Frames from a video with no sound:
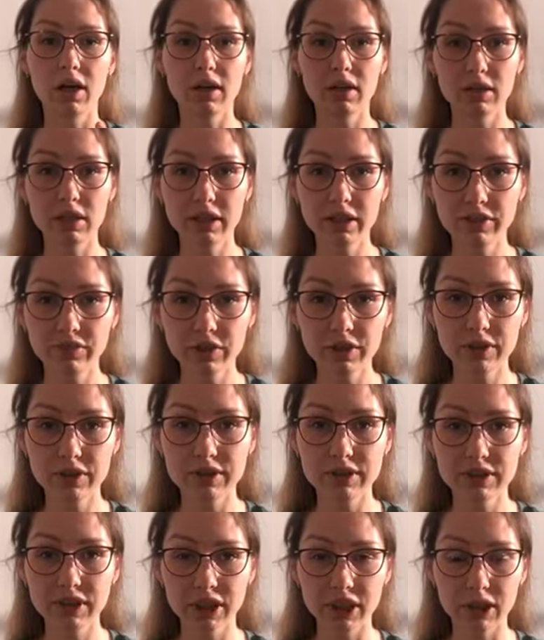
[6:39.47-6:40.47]

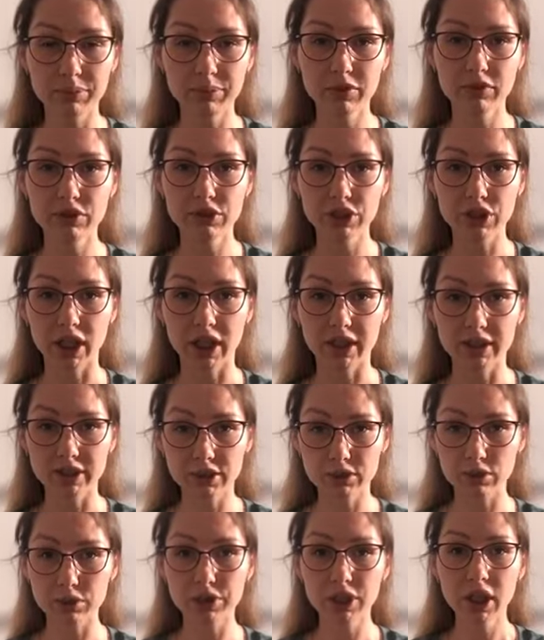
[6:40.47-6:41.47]
ликвидность денег повышается,
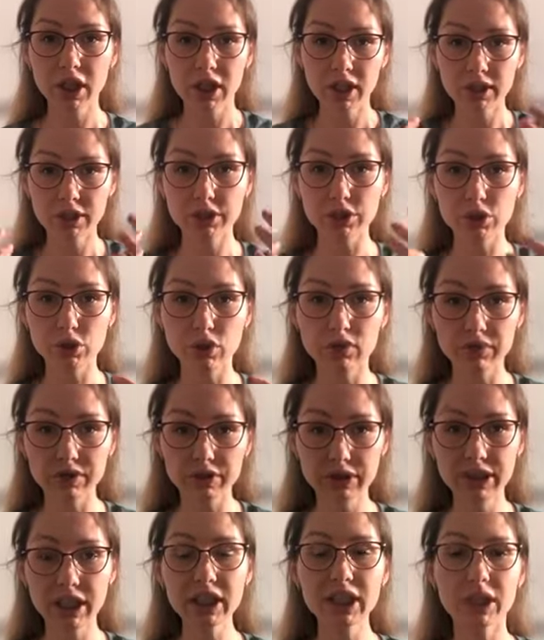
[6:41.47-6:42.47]
то есть дешевые
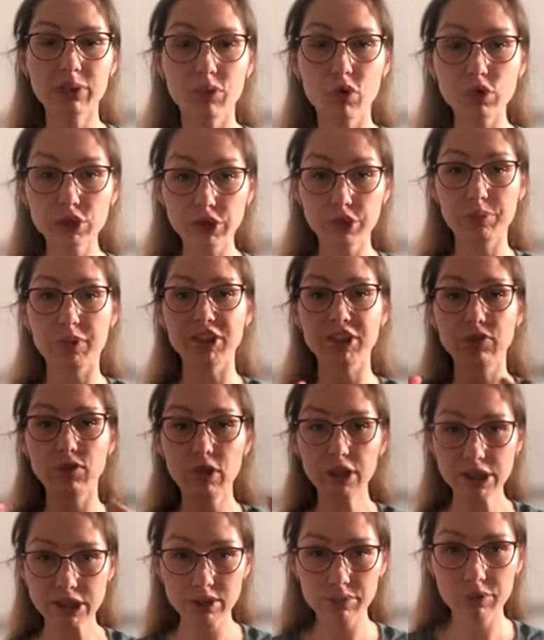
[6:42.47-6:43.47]
деньги может
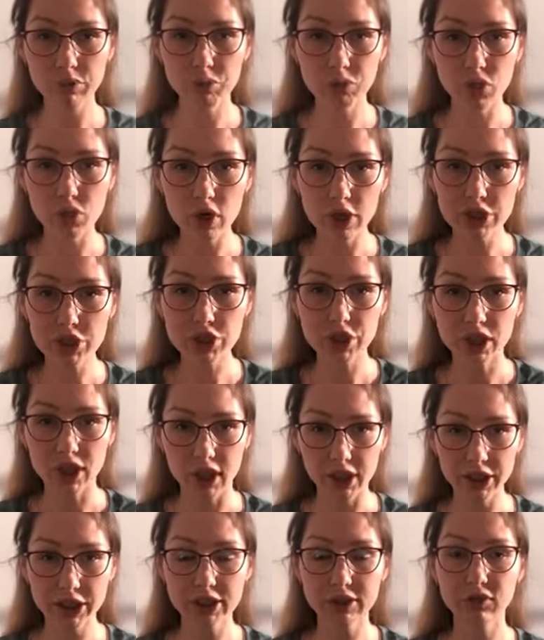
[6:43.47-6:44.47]
позволить себе большее
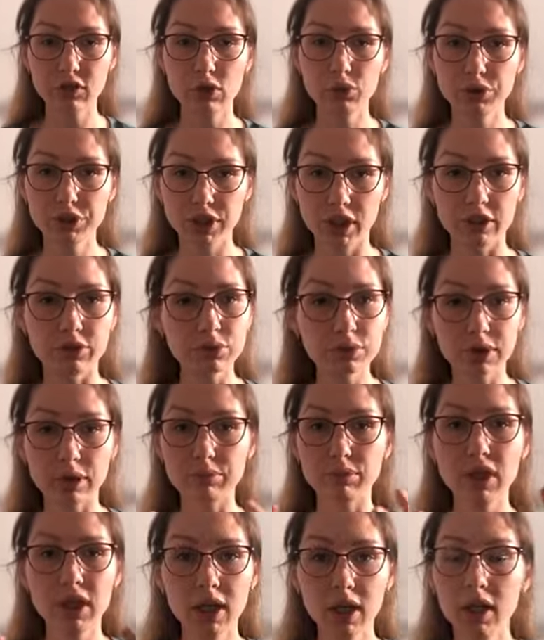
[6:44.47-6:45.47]
количество людей. Ну,
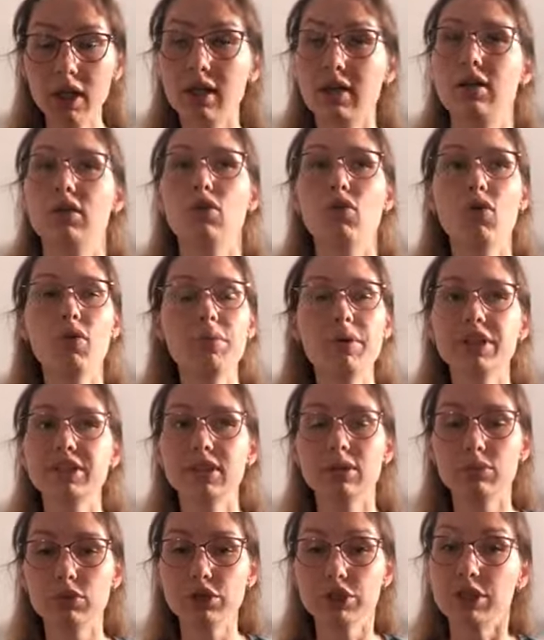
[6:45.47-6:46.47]
там
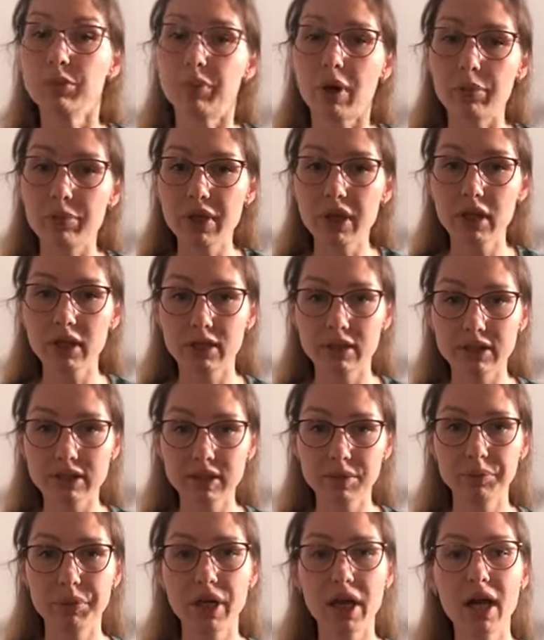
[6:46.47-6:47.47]
образно можете померить на
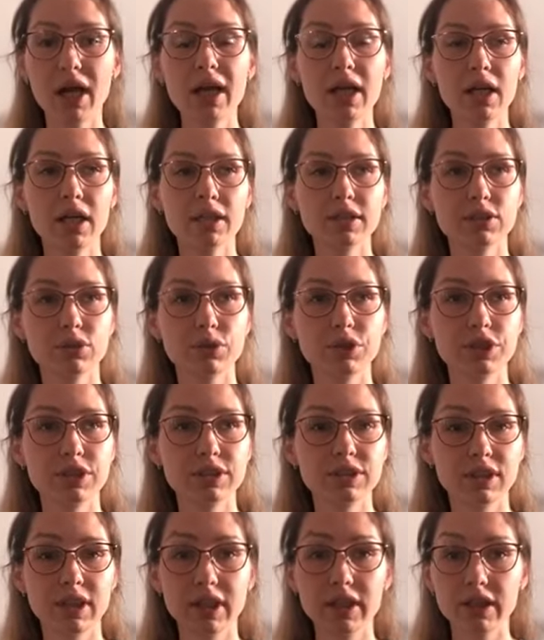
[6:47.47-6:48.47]
себя с точки
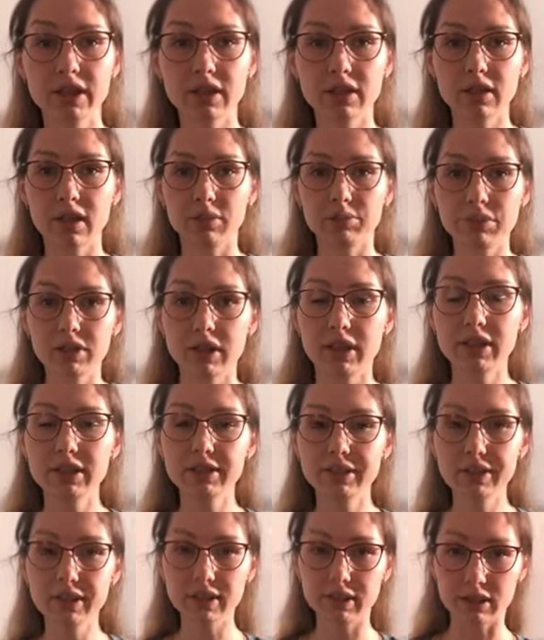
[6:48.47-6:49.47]
зрения там,
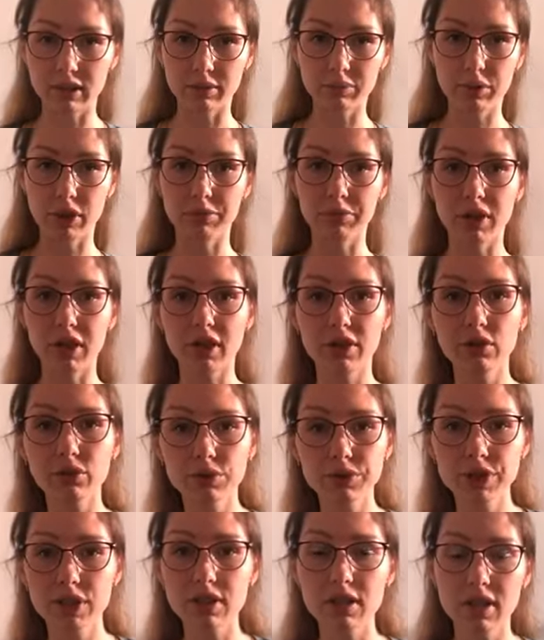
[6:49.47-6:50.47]
кредита, например. Одно
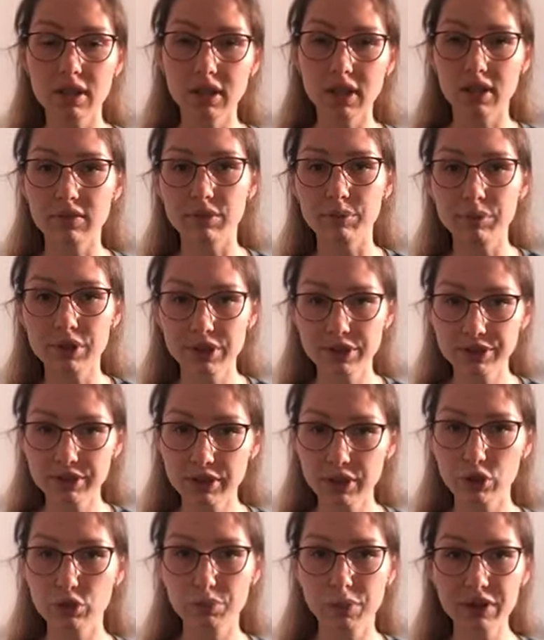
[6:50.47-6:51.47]
дело, когда вам кредит
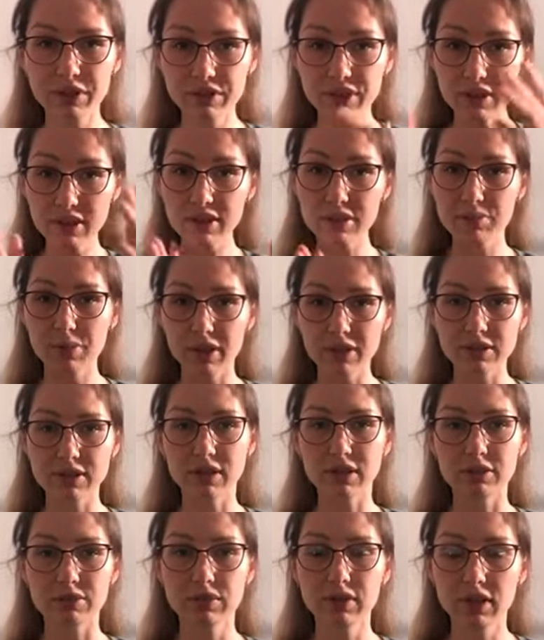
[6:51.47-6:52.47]
дают под
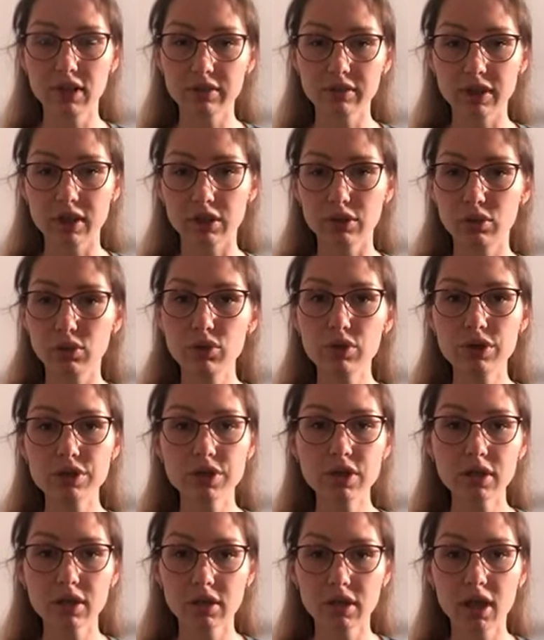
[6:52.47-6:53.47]
10% годовых, а другое
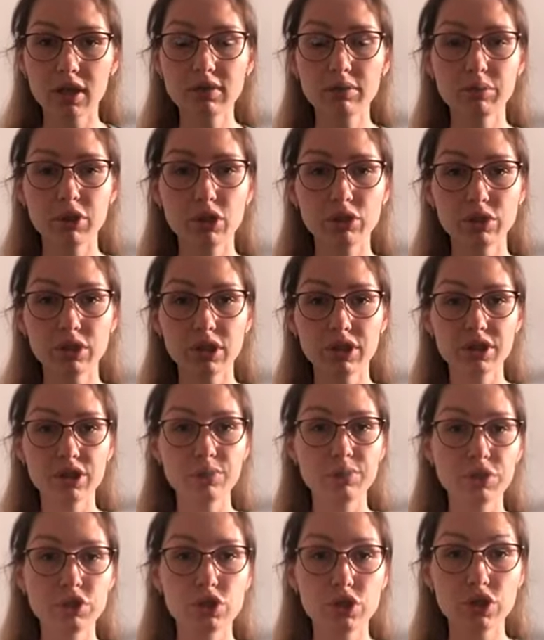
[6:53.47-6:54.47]
дело, когда вы берете
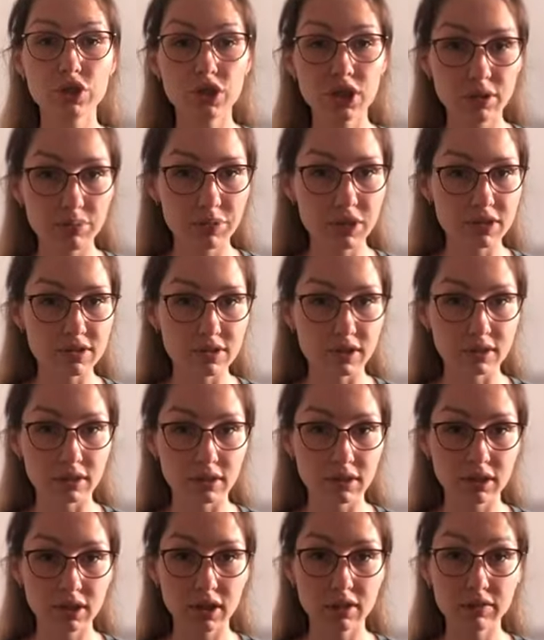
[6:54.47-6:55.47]
кредит под 4%
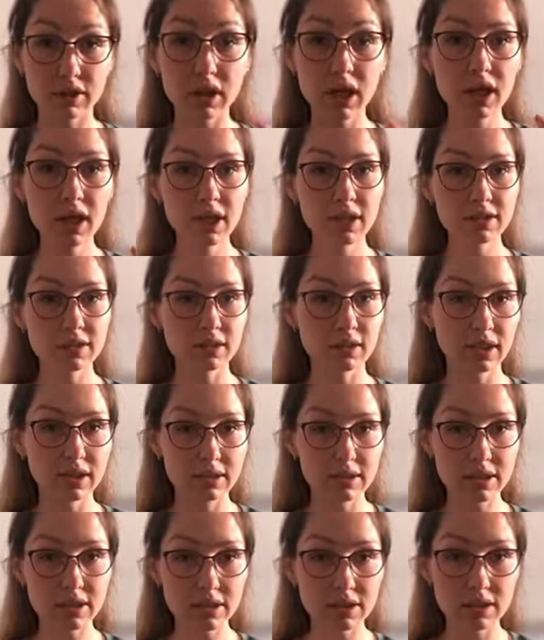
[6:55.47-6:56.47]
годовых.
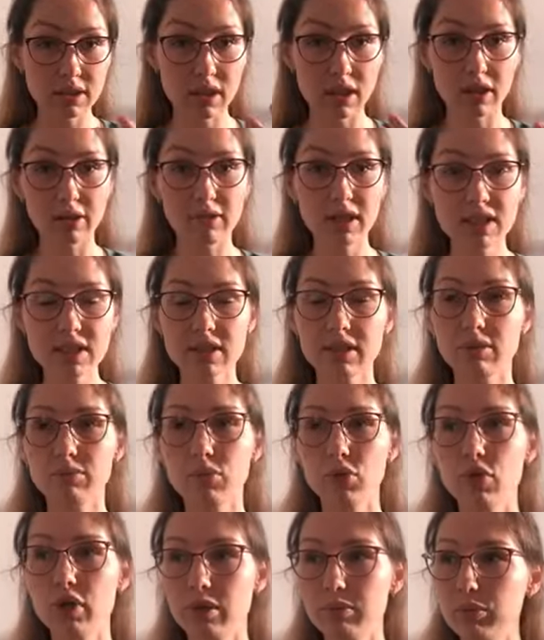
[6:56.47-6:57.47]
Согласитесь, для вас это
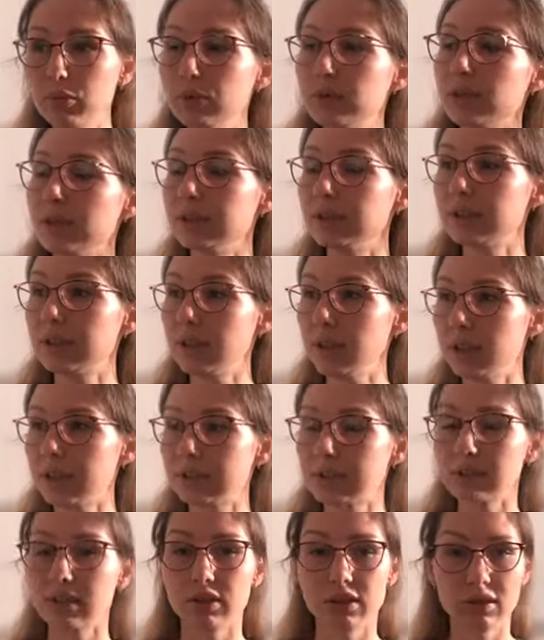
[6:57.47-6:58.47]
более будет
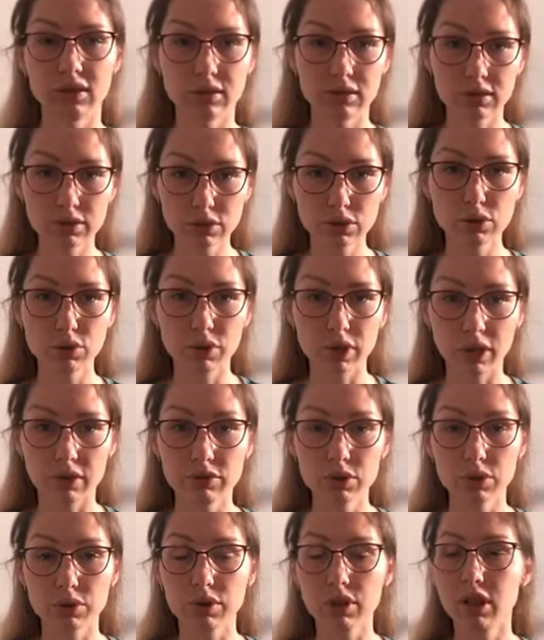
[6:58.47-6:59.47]
интересная э, история
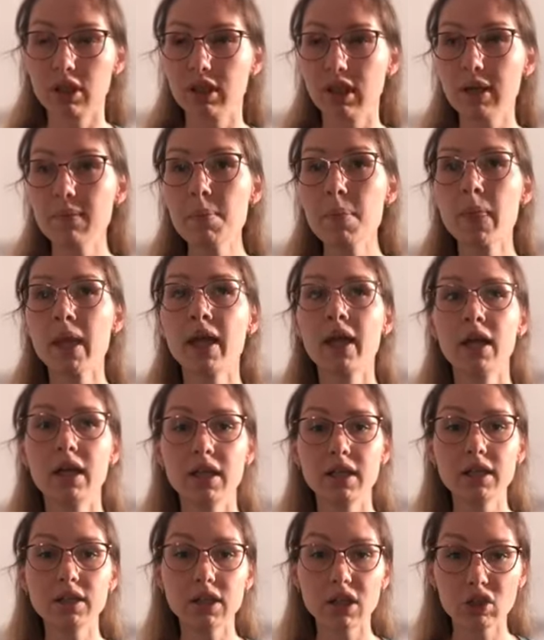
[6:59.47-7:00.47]
все-таки, да?
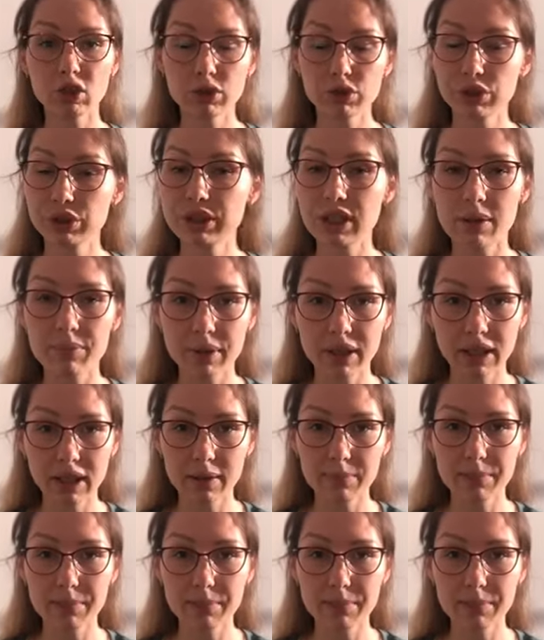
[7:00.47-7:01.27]
И то же самое для